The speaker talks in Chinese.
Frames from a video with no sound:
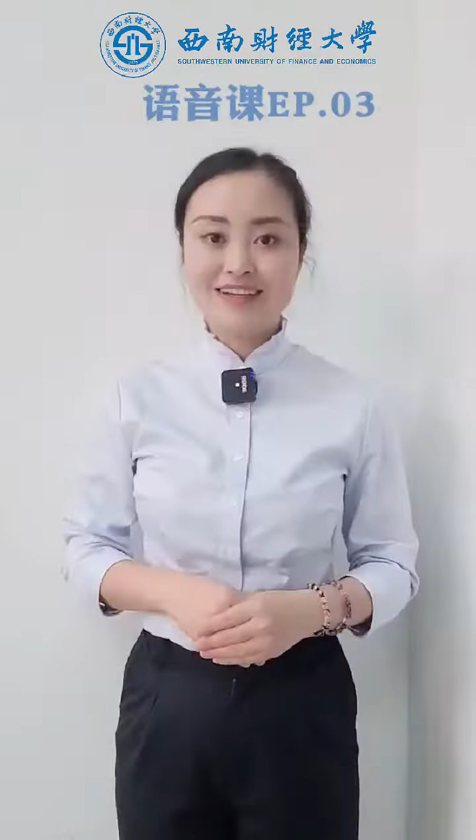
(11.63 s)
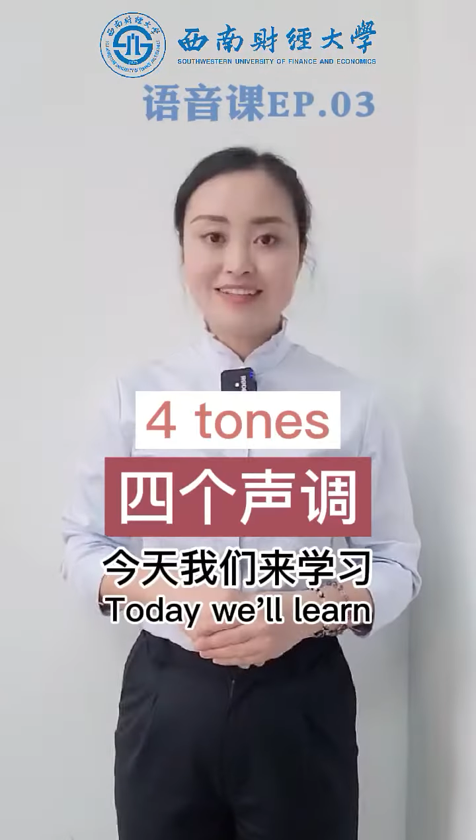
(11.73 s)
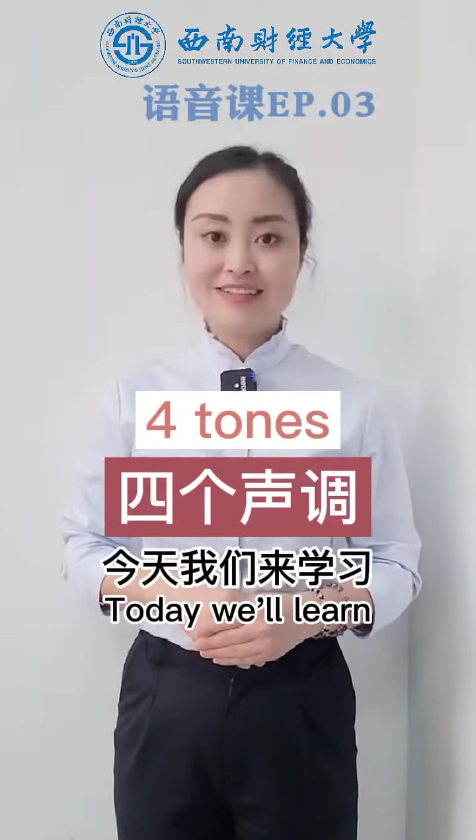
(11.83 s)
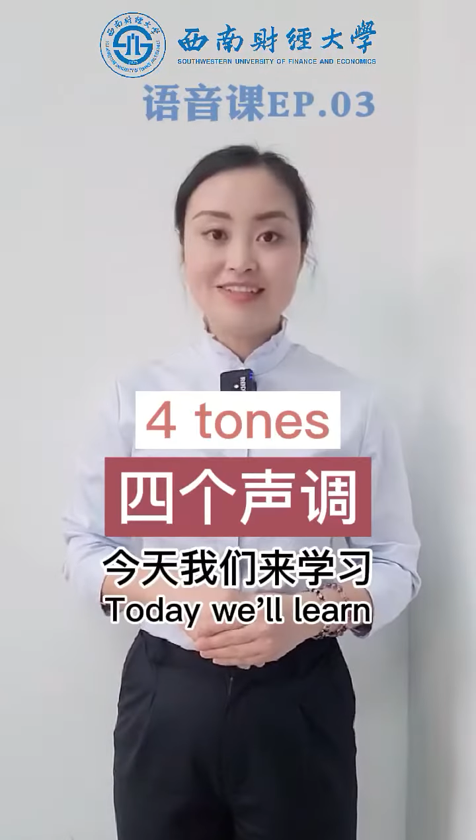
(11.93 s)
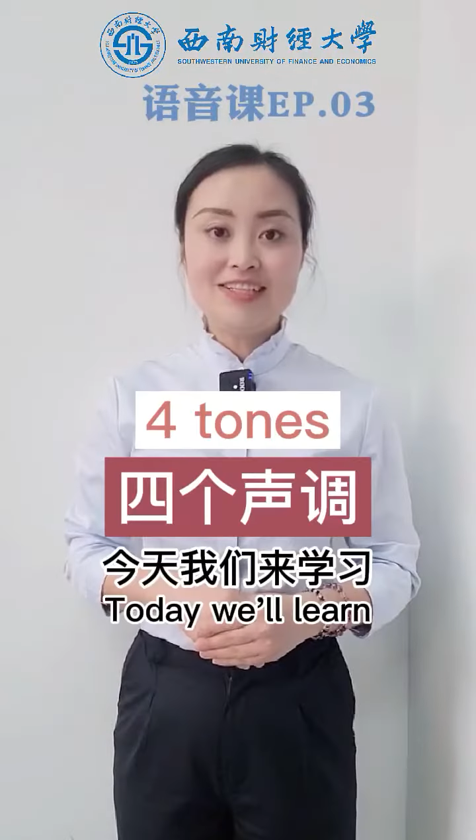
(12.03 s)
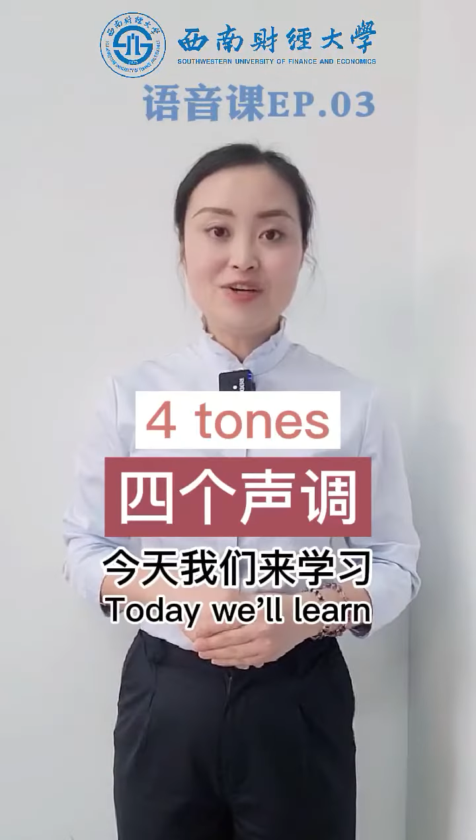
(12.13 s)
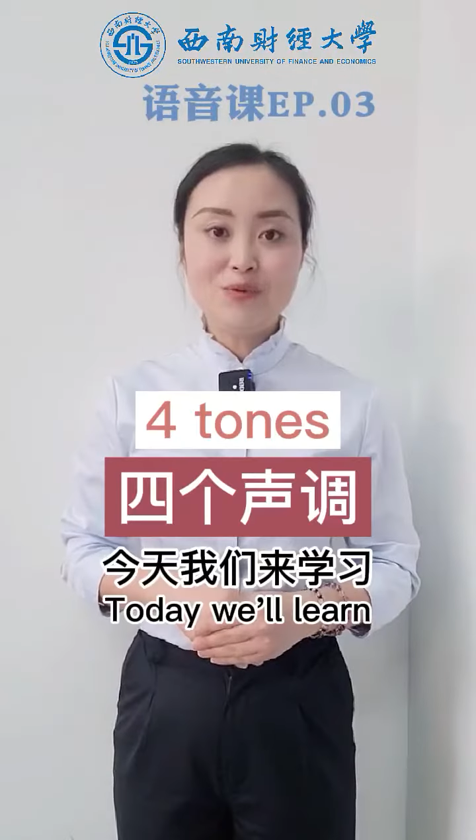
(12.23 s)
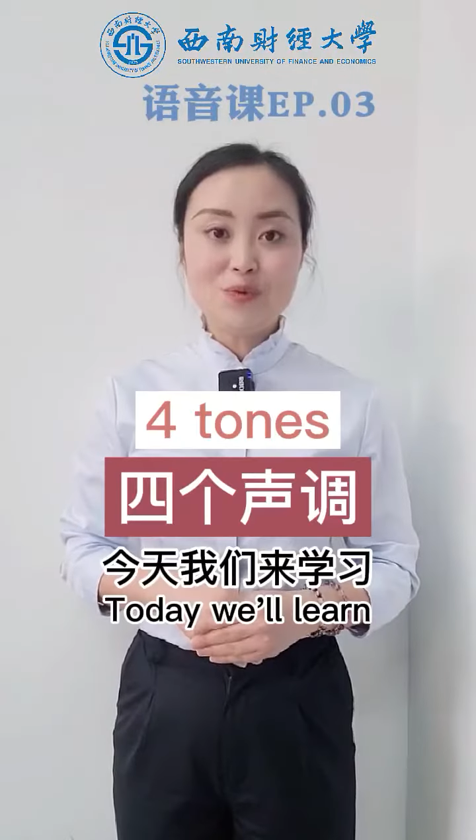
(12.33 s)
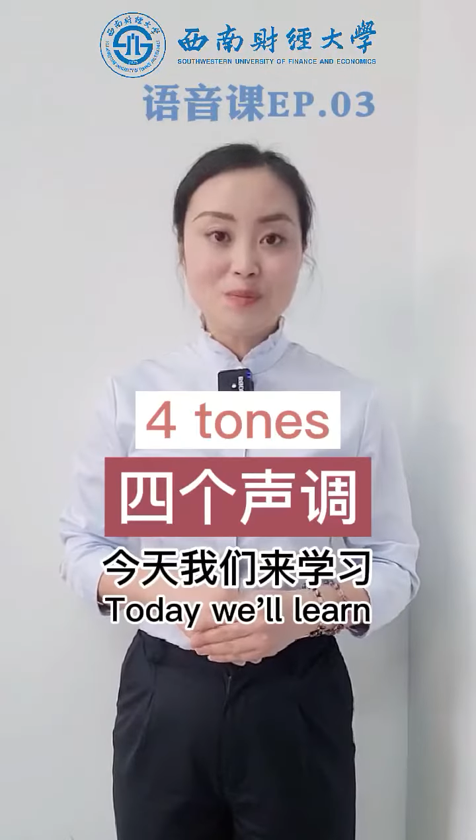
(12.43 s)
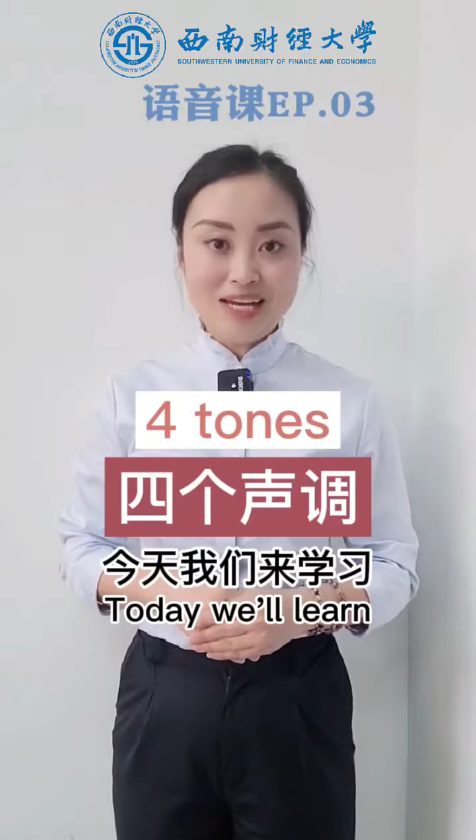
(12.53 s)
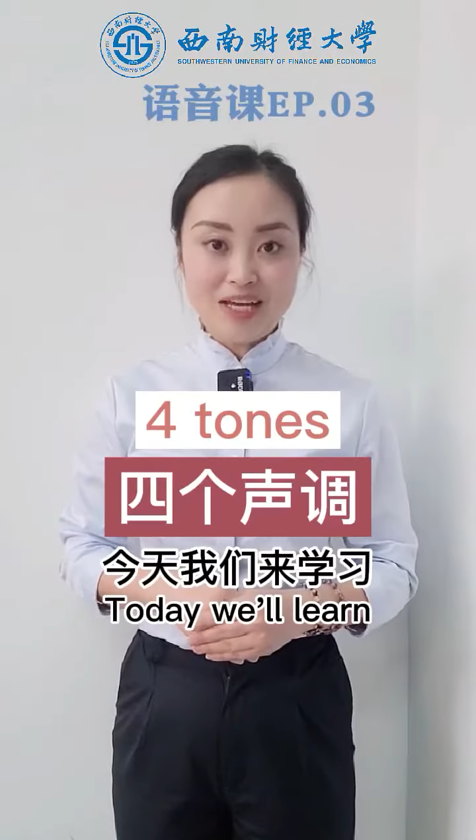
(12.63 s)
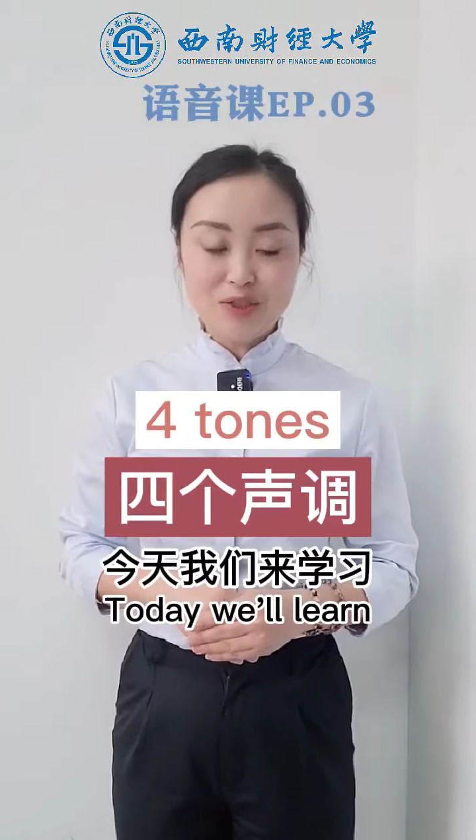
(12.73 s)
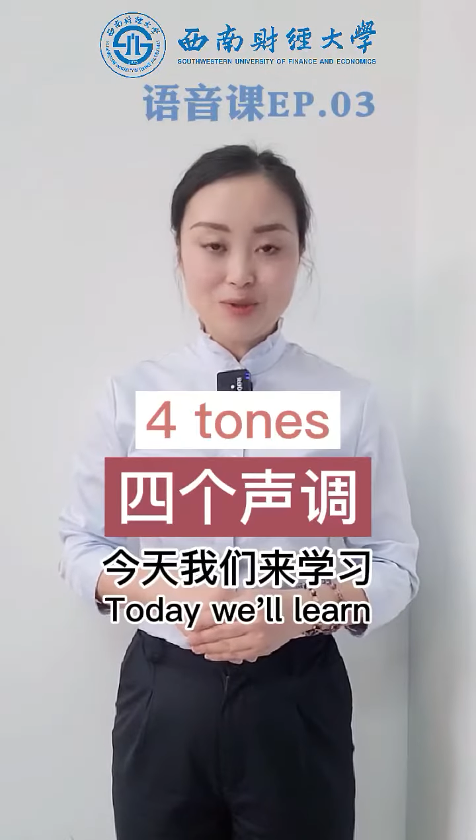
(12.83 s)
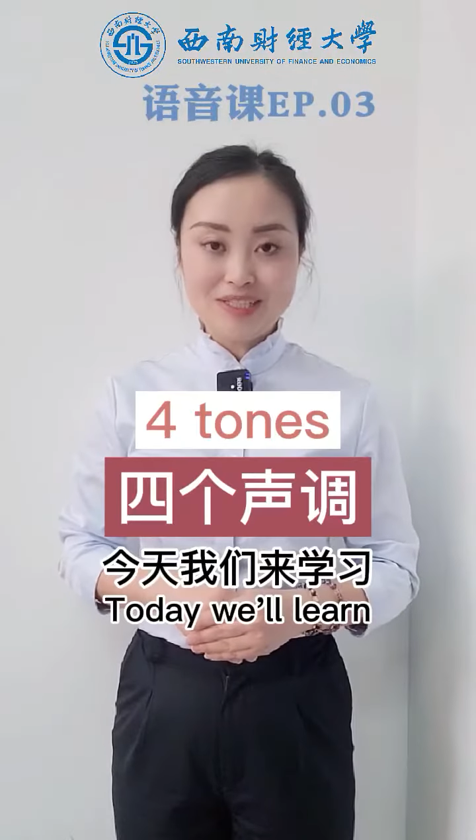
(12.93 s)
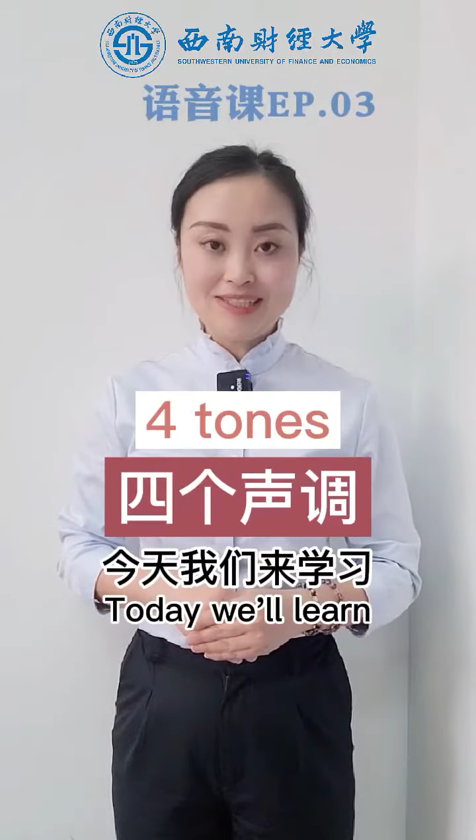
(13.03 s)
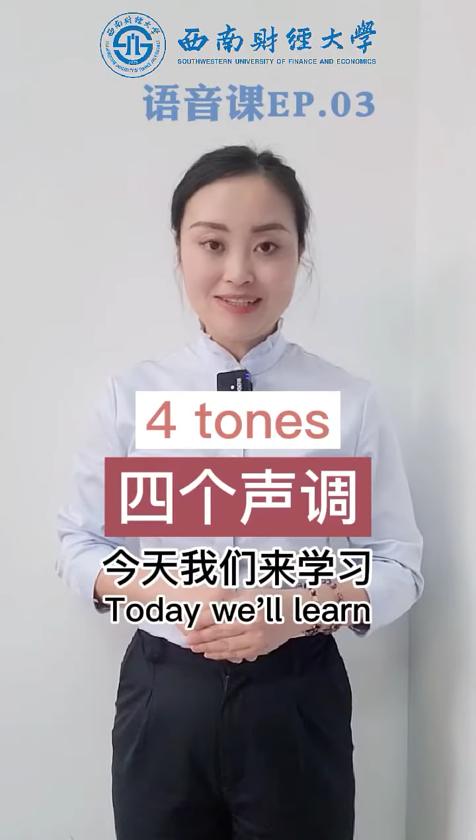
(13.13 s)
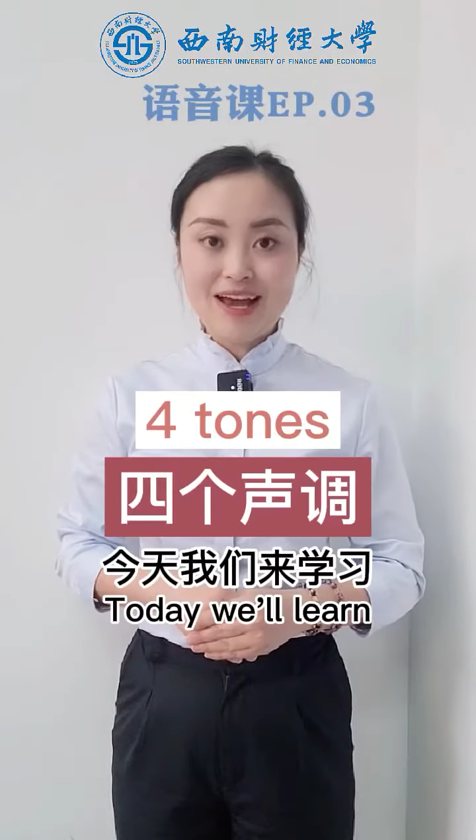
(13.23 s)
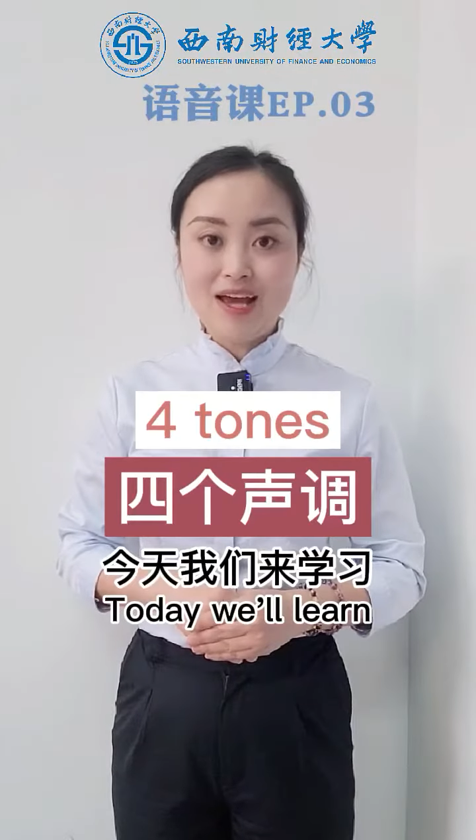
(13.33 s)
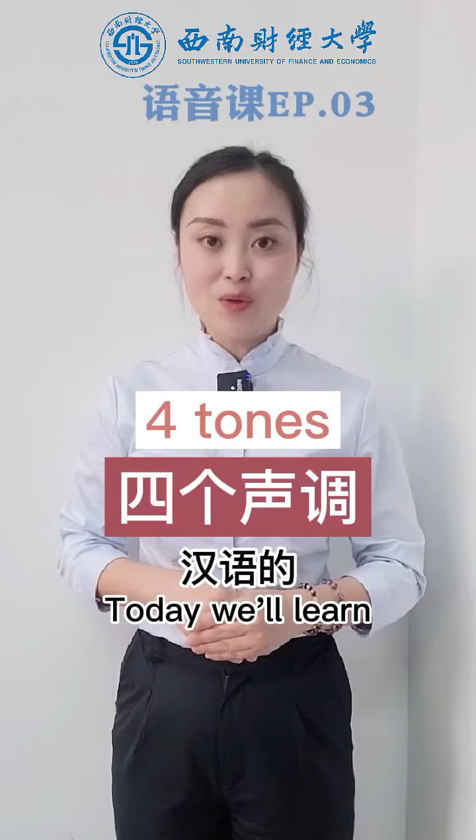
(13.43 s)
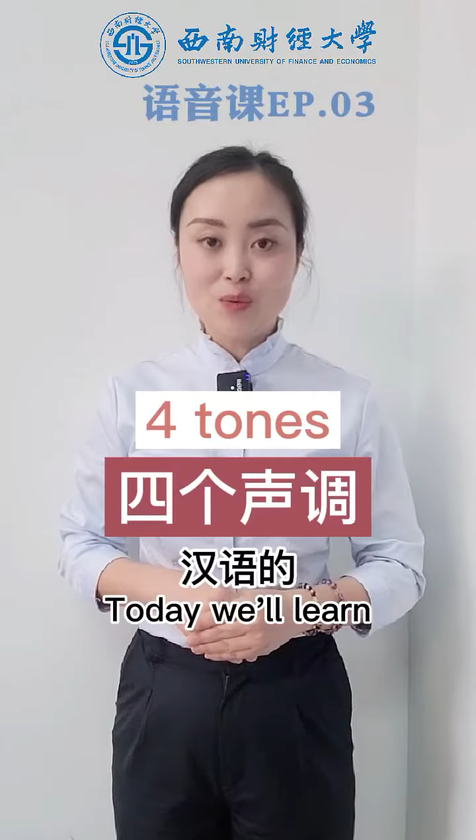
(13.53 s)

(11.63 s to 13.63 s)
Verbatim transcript: 今天我们来学习汉